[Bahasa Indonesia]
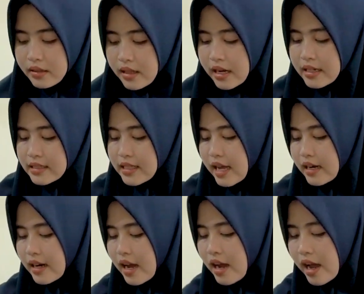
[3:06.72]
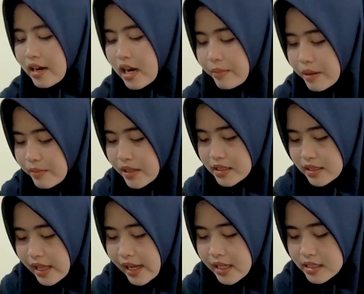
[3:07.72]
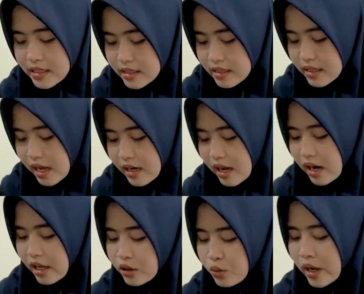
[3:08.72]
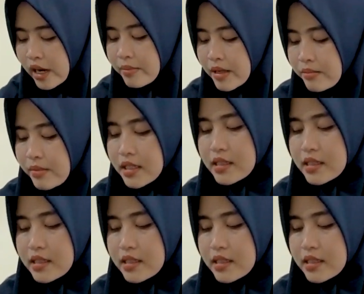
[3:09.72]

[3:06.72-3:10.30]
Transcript: Tali sandang ada mimis tes, ada gantungan mimis